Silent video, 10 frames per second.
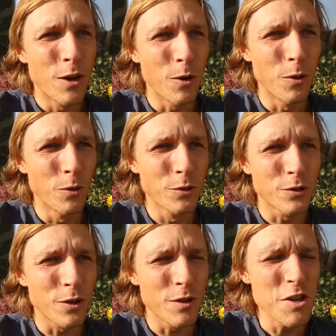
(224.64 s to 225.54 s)
Und
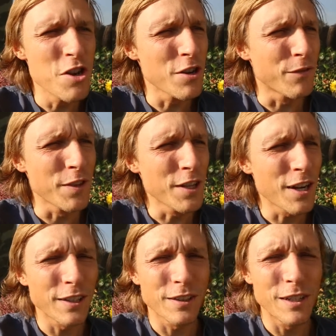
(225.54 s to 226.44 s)
irgendwie
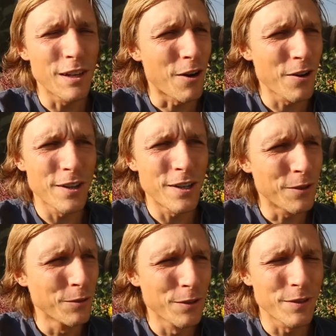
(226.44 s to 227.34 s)
hat die Laura
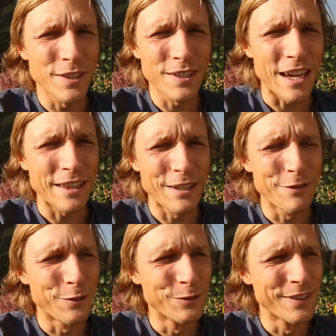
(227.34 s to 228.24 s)
uns auf dieser Seite
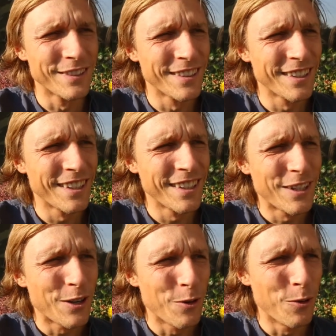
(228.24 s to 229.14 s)
gefunden
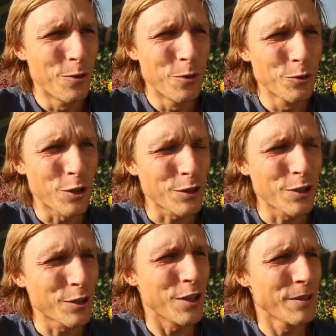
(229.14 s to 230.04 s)
und hat
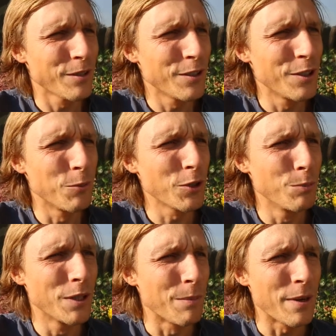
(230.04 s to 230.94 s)
gesagt, ja, ich möchte
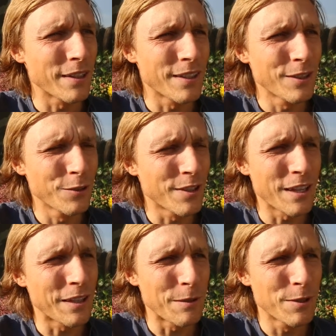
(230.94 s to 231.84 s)
mitarbeiten. Und
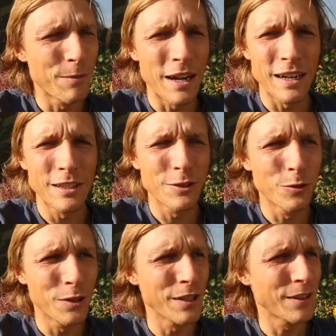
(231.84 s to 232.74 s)
seitdem sind wir eigentlich zu
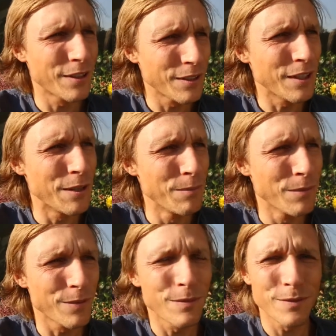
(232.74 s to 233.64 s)
dritt
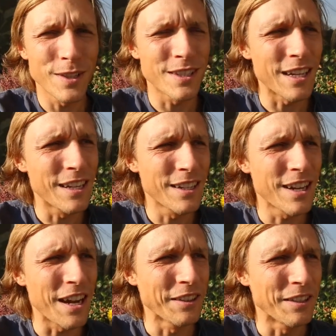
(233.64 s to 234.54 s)
im tatsächlichen
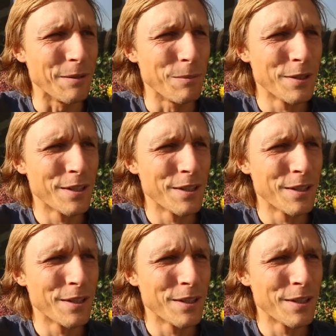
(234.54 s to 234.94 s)
Kernteam.